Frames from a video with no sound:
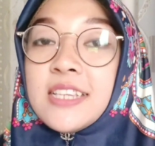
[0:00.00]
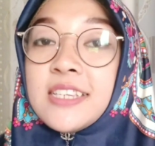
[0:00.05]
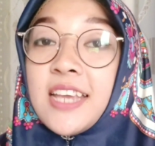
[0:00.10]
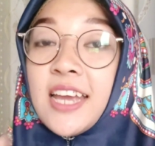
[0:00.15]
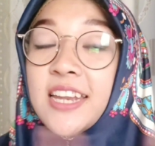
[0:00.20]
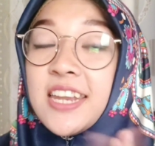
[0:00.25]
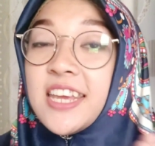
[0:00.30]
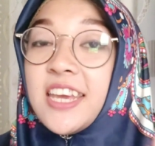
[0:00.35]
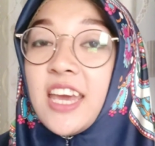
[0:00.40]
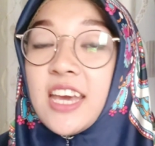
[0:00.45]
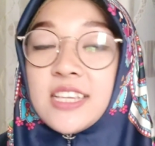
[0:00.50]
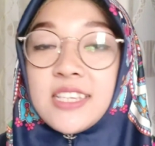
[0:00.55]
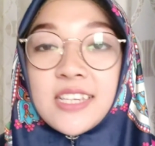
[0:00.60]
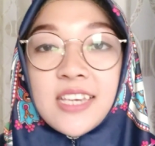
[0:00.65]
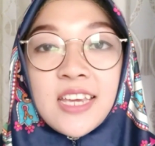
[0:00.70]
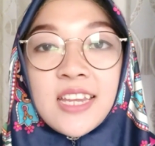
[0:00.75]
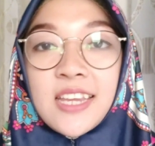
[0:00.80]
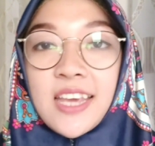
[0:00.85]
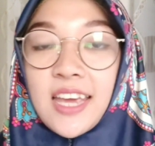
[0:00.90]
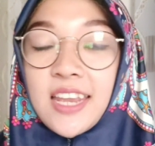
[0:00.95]
jadi guys,
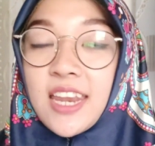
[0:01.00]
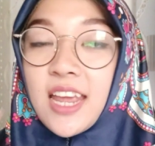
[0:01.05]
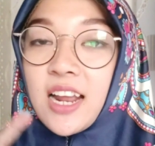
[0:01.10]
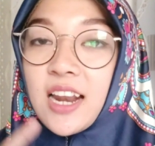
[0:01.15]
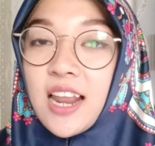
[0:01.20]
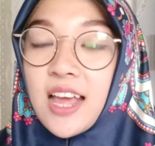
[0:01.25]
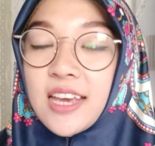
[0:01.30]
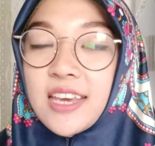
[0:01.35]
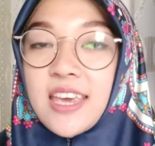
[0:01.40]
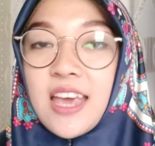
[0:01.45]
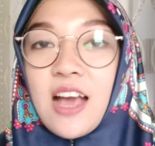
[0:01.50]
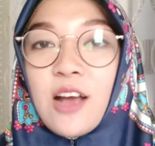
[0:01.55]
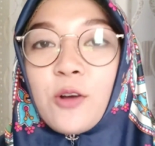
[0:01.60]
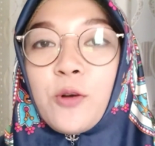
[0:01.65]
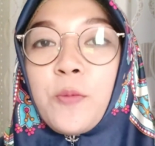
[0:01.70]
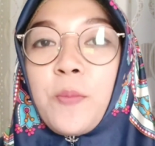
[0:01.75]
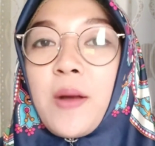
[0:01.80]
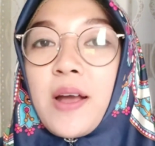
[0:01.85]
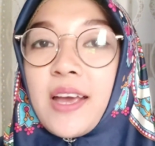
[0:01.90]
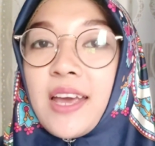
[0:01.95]
skincare yang lagi
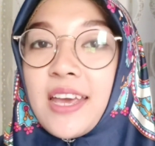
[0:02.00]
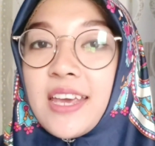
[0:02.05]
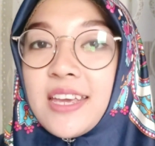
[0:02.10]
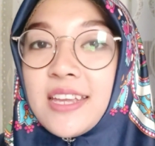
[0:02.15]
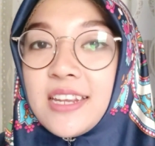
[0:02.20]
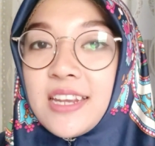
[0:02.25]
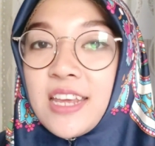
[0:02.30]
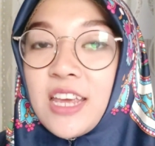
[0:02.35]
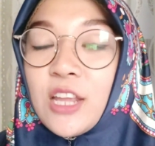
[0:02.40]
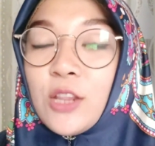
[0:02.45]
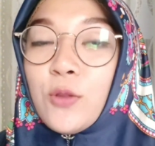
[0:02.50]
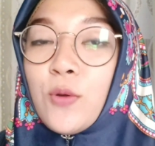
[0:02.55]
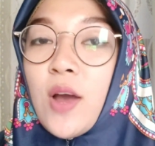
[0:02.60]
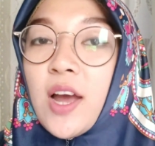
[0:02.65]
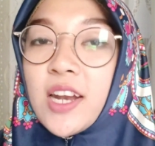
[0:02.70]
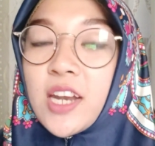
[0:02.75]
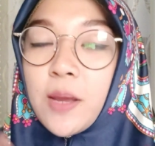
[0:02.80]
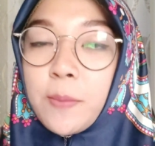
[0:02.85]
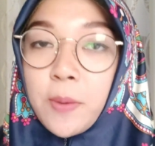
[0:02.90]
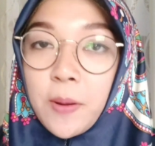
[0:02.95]
aku pakai ini itu
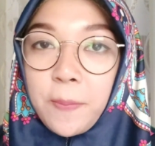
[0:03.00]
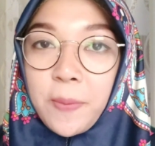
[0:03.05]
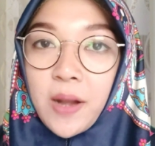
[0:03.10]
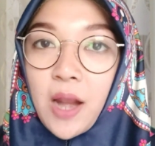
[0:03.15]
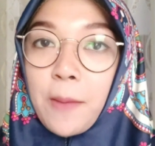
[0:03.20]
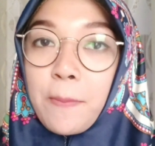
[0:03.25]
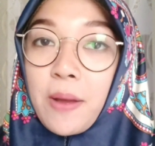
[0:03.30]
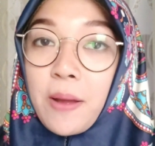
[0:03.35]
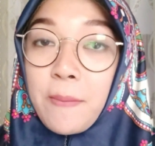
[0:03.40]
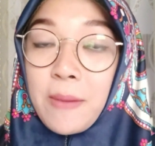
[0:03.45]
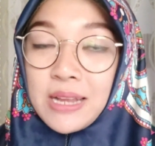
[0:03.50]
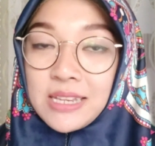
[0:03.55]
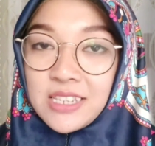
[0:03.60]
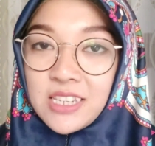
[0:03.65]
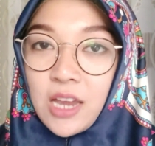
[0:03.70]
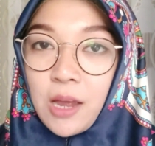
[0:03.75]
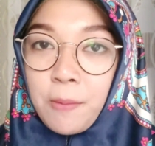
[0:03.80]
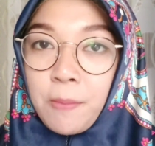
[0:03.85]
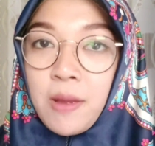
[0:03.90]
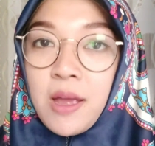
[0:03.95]
ada beberapa
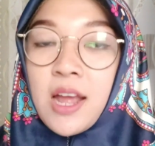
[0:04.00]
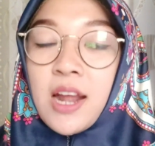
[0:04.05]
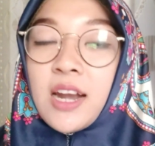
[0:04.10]
macam.